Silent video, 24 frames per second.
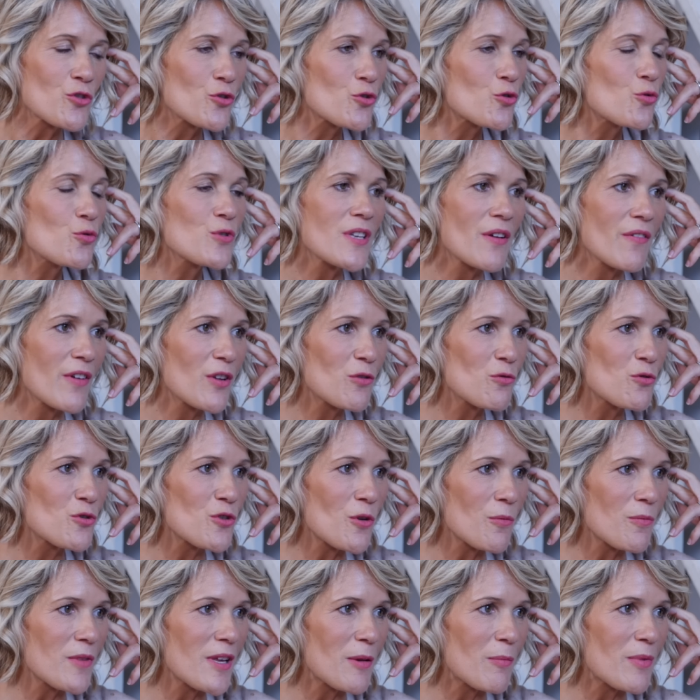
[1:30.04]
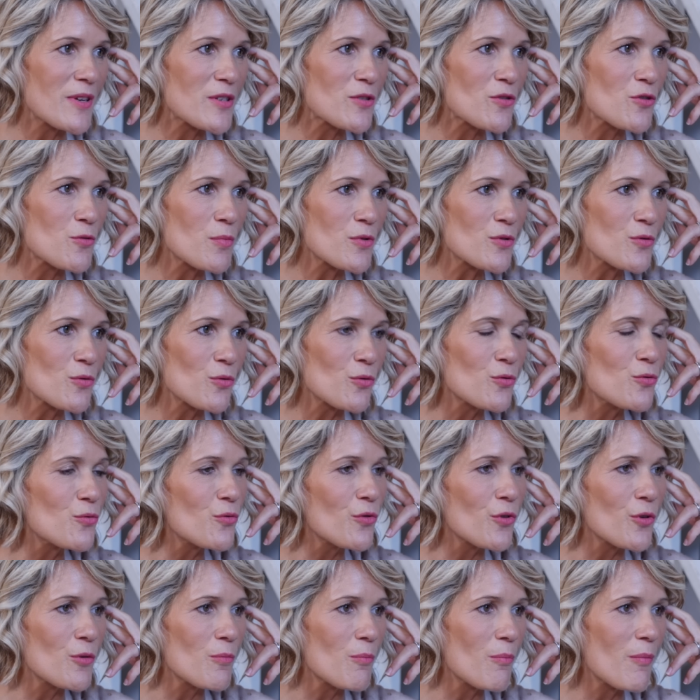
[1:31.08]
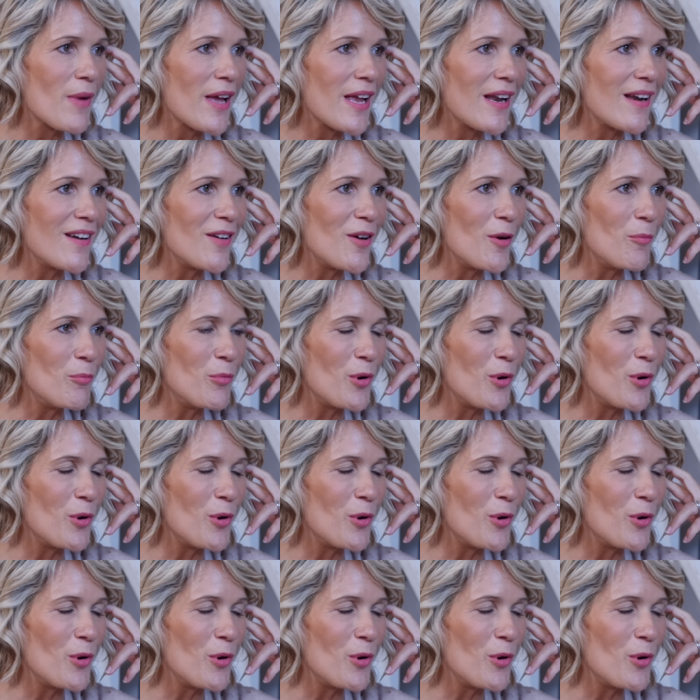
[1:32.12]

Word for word: jusqu'où ça va nous emmener, parce que je pense qu'on ouvre une belle